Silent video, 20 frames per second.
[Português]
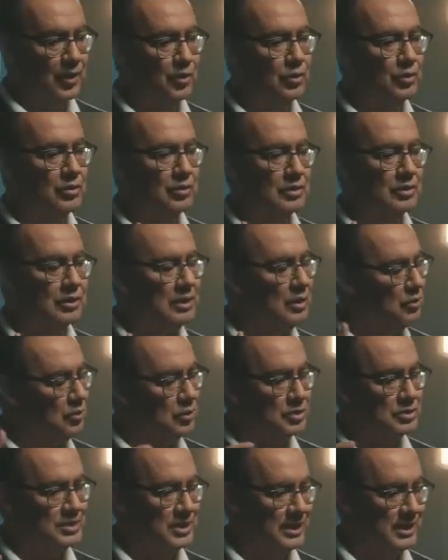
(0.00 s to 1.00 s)
eu
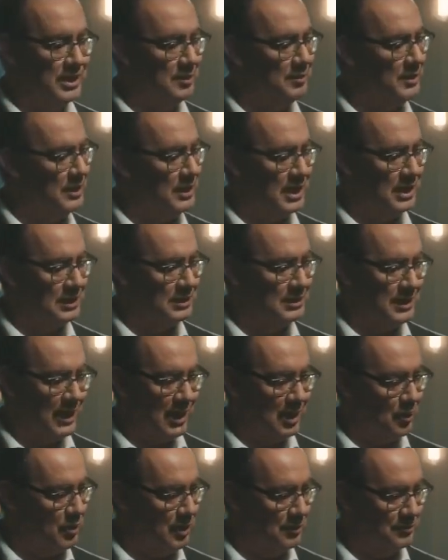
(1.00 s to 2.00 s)
não conseguia me
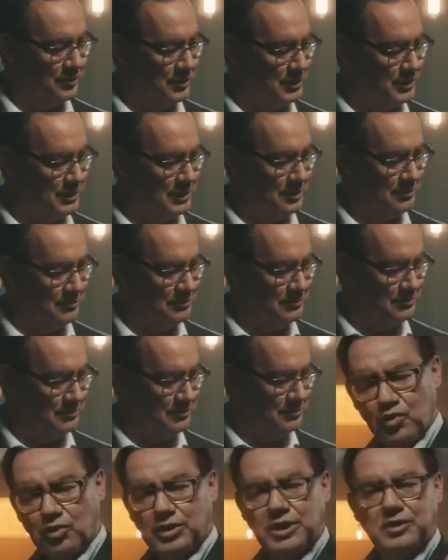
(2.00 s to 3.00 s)
encantar com a vida.
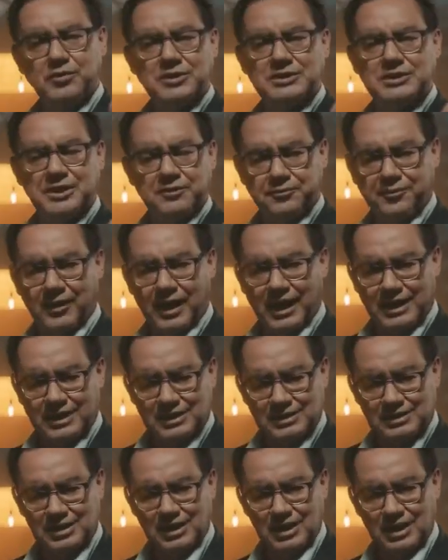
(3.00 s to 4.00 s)
O que você
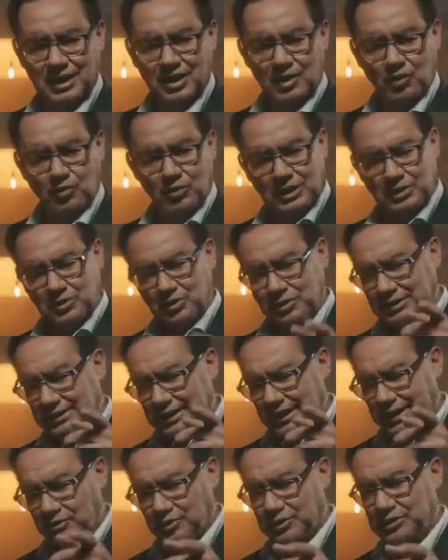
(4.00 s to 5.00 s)
faz quando
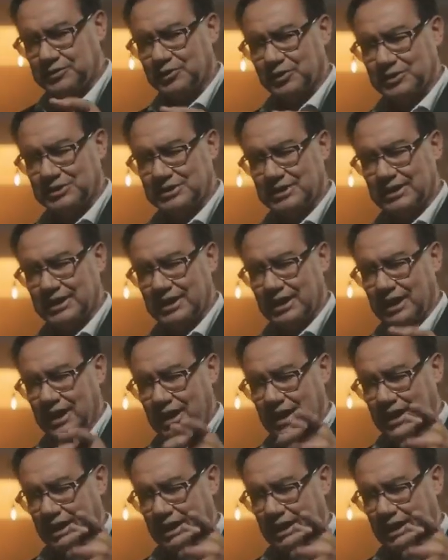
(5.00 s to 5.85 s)
dentro de você